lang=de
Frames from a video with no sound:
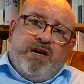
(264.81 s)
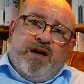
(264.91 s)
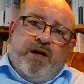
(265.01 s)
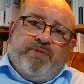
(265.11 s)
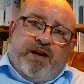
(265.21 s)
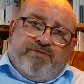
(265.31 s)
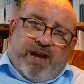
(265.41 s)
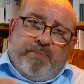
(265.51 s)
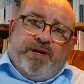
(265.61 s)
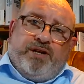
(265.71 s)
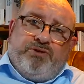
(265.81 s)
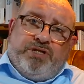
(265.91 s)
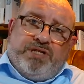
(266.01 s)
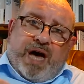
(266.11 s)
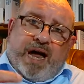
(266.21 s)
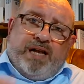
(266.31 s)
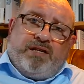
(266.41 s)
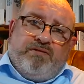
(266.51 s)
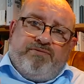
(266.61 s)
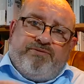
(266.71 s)
ähm, da flammen natürlich diese
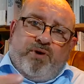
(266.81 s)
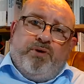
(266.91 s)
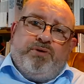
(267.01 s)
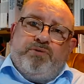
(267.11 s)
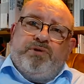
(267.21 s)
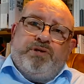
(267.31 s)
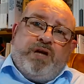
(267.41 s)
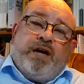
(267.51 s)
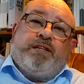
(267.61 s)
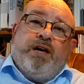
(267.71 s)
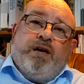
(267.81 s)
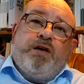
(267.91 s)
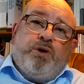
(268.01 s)
alten Forderungen nach der